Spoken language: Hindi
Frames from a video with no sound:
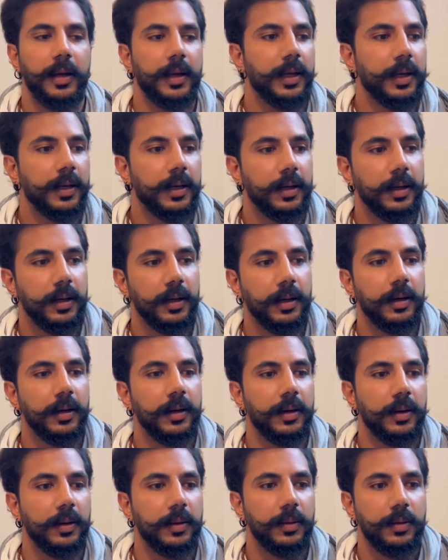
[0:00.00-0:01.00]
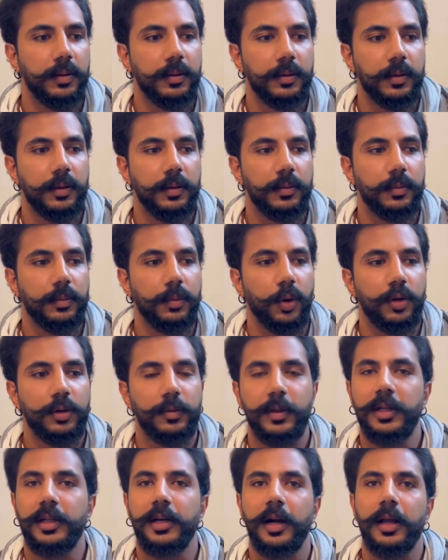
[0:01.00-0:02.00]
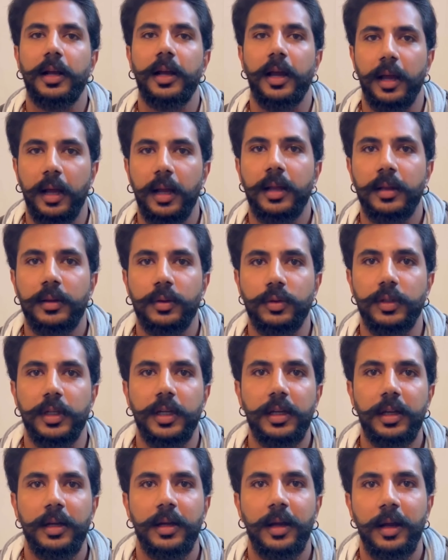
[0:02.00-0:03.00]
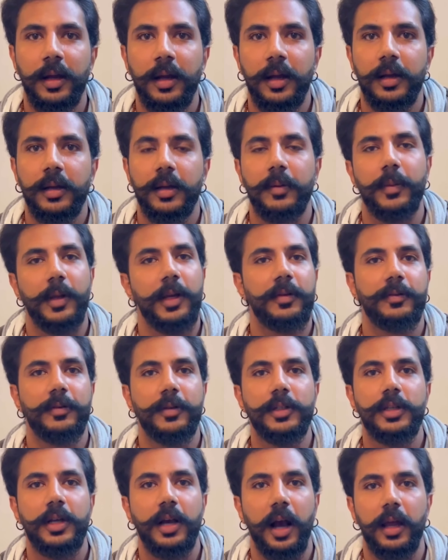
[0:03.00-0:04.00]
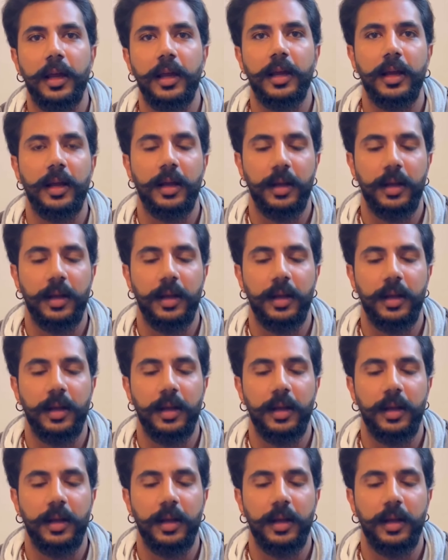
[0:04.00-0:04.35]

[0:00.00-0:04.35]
एक बहुत बड़ी रड़क है तुझे तो कि मैंने फिश खाई